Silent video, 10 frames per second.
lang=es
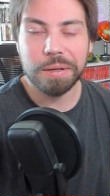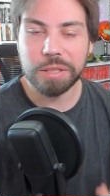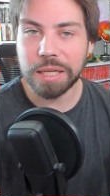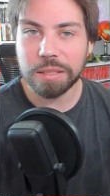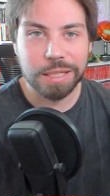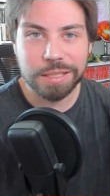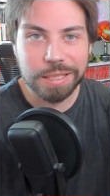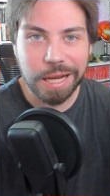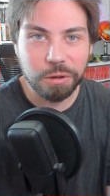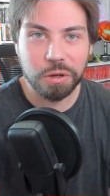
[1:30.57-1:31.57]
O sea,
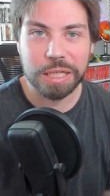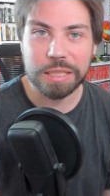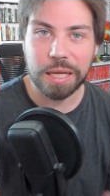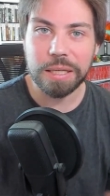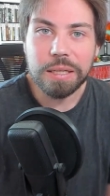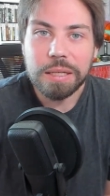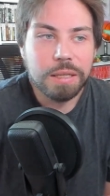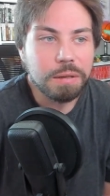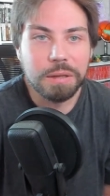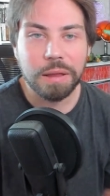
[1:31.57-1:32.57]
es, algo que está
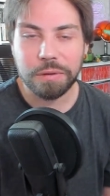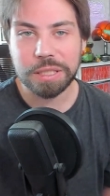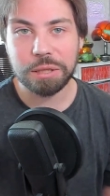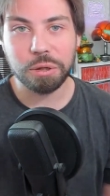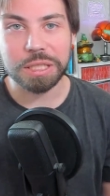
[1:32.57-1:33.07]
ahí y necesito que